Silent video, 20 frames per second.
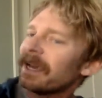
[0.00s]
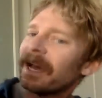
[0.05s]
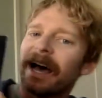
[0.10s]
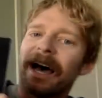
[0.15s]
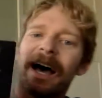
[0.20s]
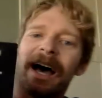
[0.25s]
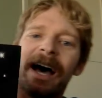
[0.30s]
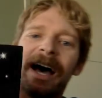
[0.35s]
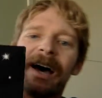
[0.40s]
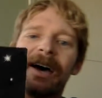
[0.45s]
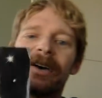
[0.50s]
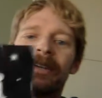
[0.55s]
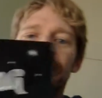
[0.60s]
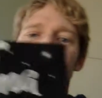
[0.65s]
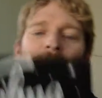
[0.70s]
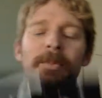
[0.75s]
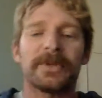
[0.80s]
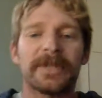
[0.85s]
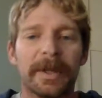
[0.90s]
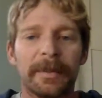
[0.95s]
Ah,
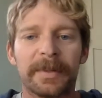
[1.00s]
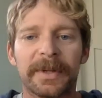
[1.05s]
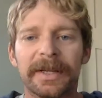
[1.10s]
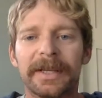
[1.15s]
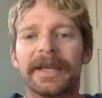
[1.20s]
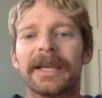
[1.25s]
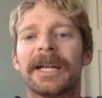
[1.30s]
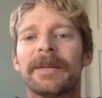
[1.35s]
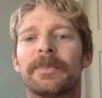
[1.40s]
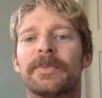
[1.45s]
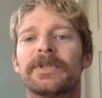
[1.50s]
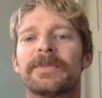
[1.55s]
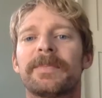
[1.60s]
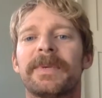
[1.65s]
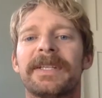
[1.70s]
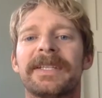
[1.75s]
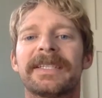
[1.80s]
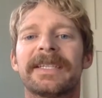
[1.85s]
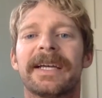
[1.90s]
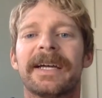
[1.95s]
como siempre, queremos
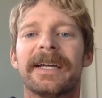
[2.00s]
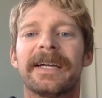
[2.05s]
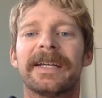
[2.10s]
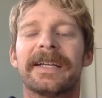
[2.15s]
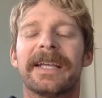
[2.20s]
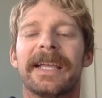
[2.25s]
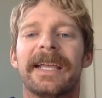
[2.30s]
pensar